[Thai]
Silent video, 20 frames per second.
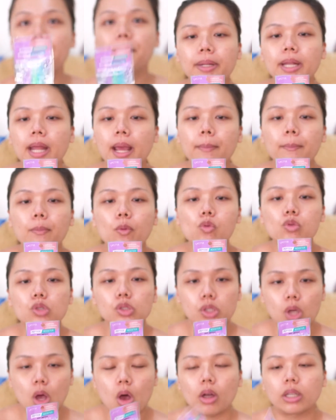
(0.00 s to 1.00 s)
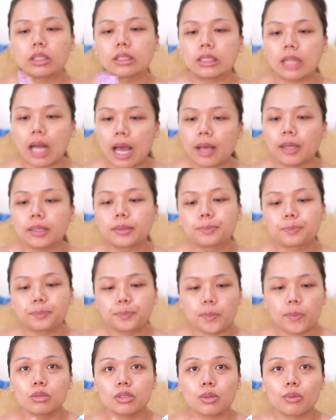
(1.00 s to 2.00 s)
เป็นแอมพูช็อตนะ
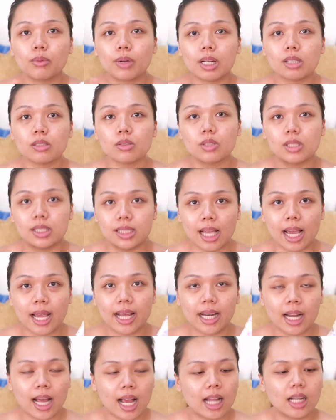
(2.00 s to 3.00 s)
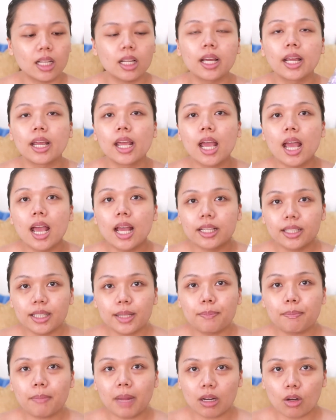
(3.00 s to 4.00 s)
รู้สึกว่าน่าสนใจนะคะเลยห
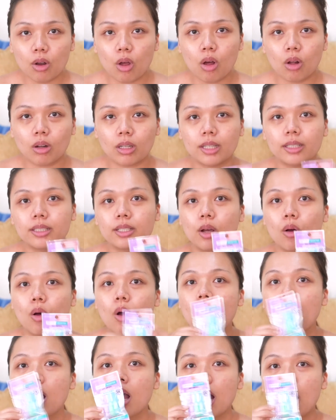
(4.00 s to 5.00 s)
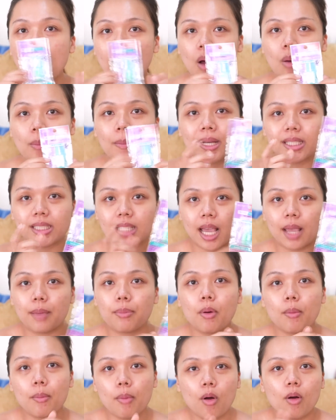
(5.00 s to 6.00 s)
ยิบมาลองแล้วเดี๋ยวเอามาใช้
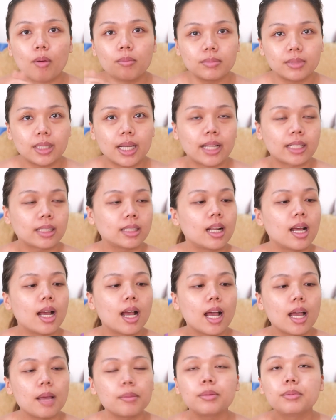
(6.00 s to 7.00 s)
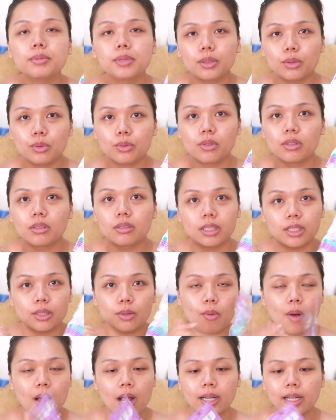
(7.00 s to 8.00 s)
พร้อมๆกันให้เพื่อนๆดูเลยดี
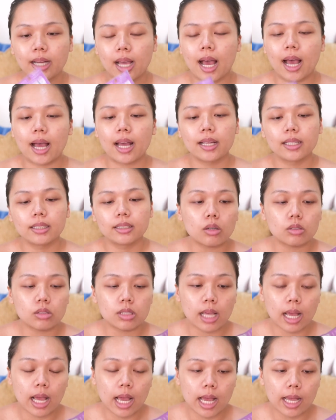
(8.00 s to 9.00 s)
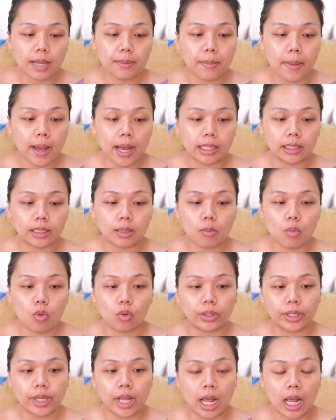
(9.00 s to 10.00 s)
กว่านะคะเขาจะให้มาทั้งหม
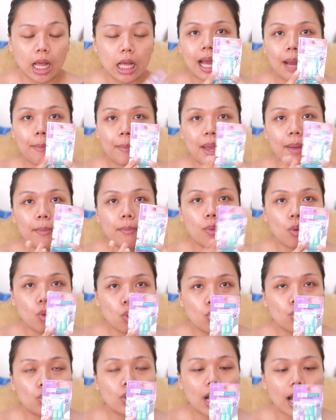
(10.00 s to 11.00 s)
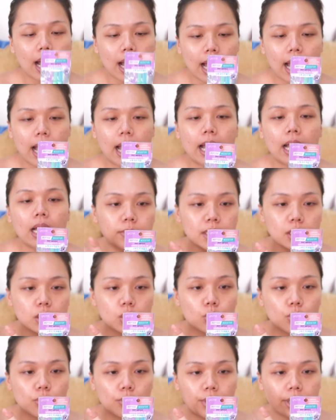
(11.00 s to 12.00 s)
ดเนี่ยสามแอมพูนะคะมี
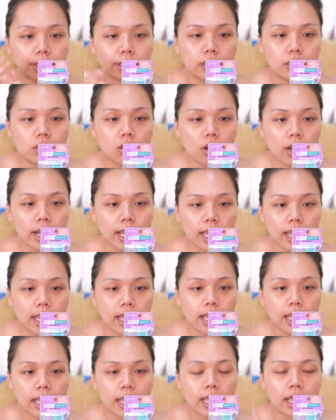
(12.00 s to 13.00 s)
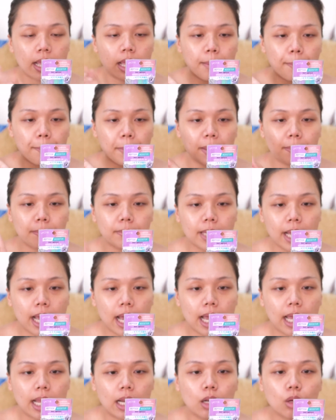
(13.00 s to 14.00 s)
สูตรเรตินอล A เปปไท
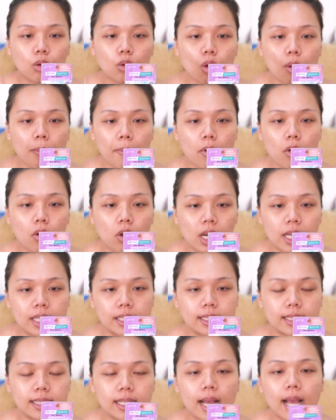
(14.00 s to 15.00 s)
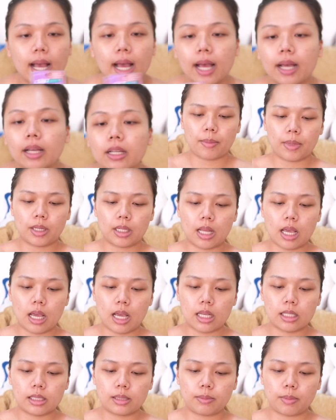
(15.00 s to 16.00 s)
ด์แล้วก็พอลิสนะคะอันนี้
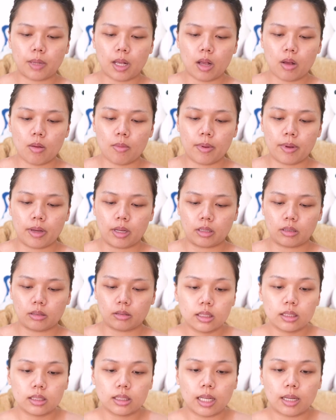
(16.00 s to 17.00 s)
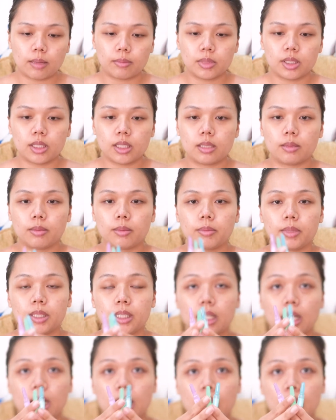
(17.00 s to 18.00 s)
ห้าสิบเก้าบาทสามสีแบบ
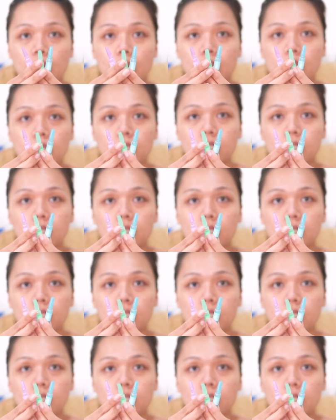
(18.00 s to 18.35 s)
นี้นะคะ